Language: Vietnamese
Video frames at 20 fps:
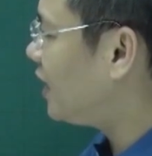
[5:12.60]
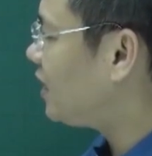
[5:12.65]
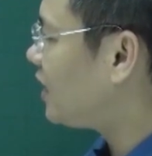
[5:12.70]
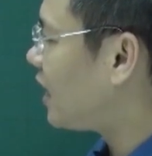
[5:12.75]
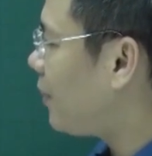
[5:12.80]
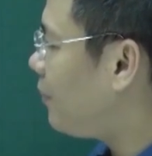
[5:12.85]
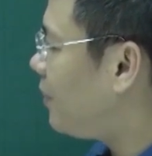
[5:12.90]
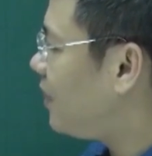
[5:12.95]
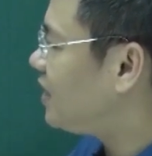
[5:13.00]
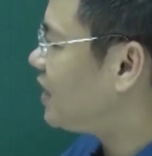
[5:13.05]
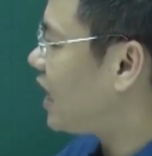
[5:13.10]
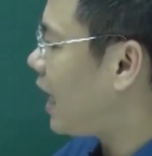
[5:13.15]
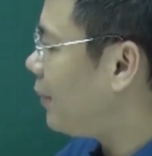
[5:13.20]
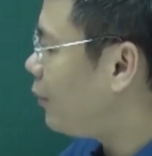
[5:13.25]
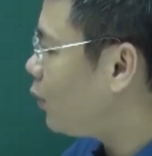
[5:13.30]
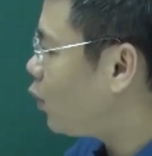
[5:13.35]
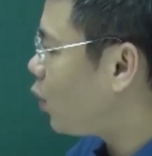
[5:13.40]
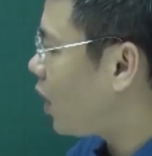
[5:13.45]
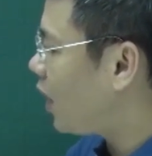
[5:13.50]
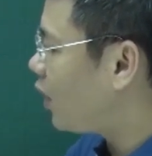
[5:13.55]
này sang bên
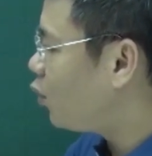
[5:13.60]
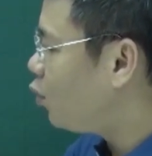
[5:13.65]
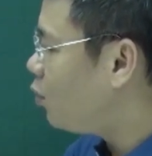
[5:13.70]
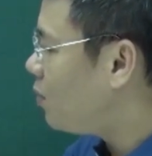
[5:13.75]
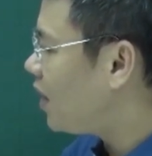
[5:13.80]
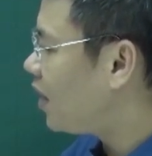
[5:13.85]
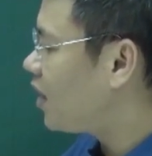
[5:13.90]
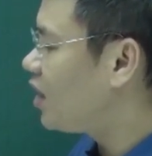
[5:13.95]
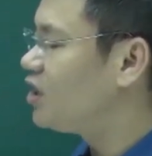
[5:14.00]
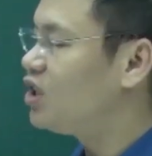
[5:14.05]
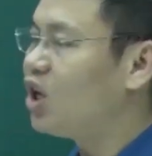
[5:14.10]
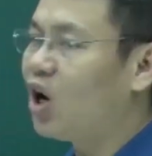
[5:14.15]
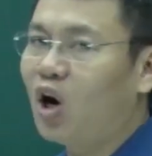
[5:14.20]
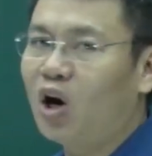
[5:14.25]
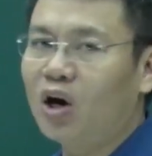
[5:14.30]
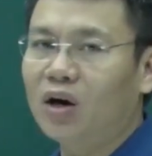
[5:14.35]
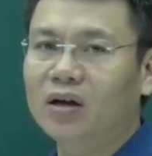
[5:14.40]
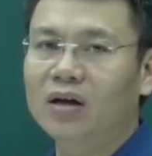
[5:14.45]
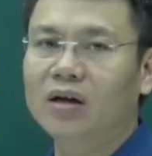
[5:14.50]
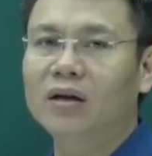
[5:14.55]
trái một đoạn đúng bằng r
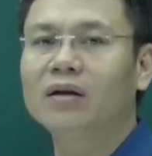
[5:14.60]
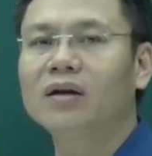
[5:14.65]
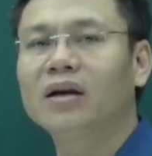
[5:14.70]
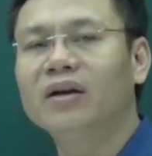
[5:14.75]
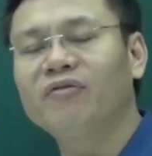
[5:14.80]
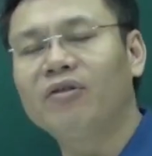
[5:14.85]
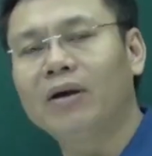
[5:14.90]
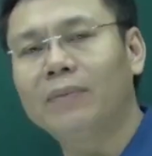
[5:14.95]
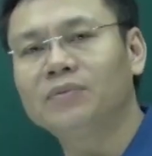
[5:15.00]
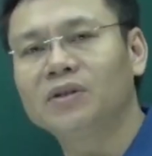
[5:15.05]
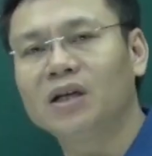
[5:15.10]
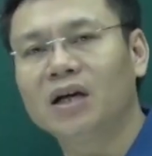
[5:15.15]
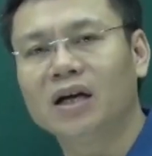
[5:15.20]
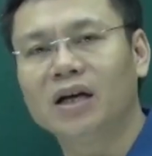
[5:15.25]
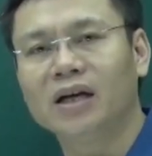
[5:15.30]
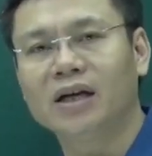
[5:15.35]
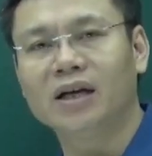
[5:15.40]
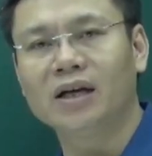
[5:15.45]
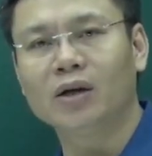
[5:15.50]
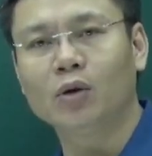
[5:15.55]
nhỏ cái phép
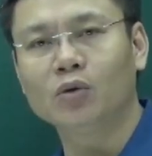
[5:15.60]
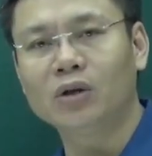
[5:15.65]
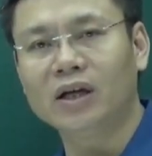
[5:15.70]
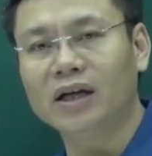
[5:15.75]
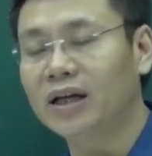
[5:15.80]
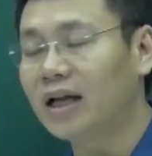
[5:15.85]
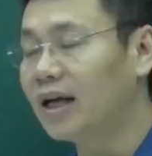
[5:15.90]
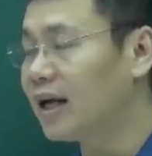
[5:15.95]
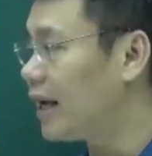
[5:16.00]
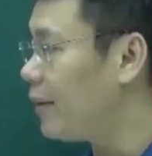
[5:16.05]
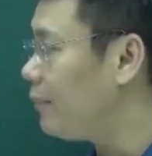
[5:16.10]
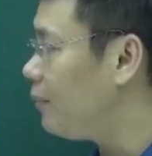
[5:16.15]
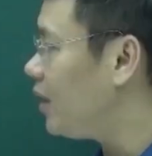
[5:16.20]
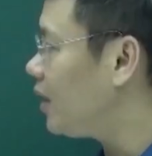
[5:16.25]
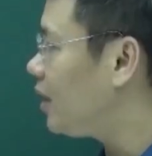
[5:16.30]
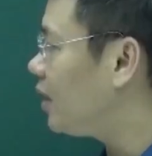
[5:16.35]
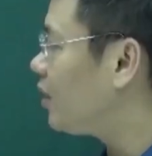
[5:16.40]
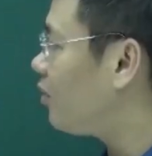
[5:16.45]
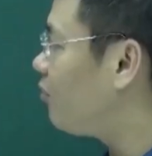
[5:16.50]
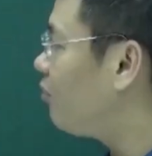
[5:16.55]
rời cái đồ thị này các em
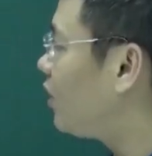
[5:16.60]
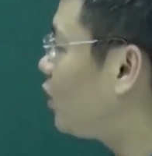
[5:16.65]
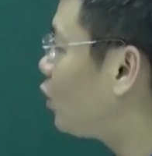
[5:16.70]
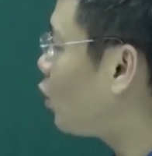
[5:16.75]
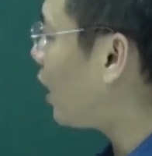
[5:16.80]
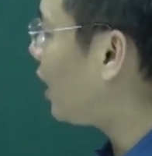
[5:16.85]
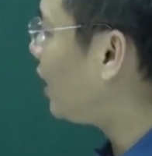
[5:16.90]
biết ở trong phần